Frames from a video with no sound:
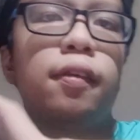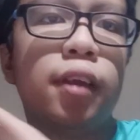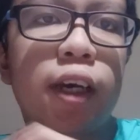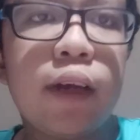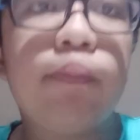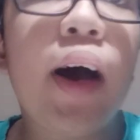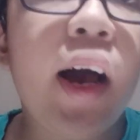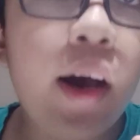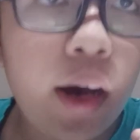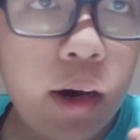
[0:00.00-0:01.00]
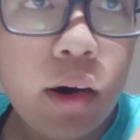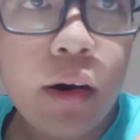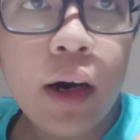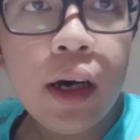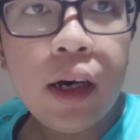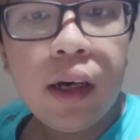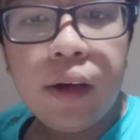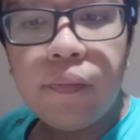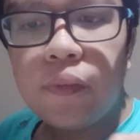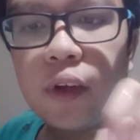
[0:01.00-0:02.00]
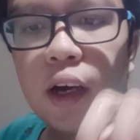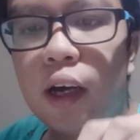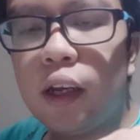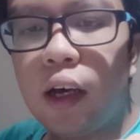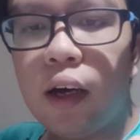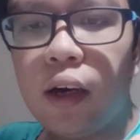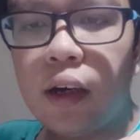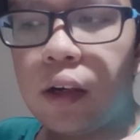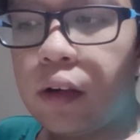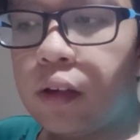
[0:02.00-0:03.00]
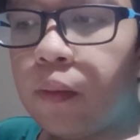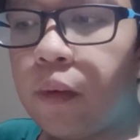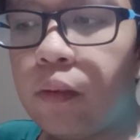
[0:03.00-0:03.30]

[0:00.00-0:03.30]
sedikit mahal karena tempat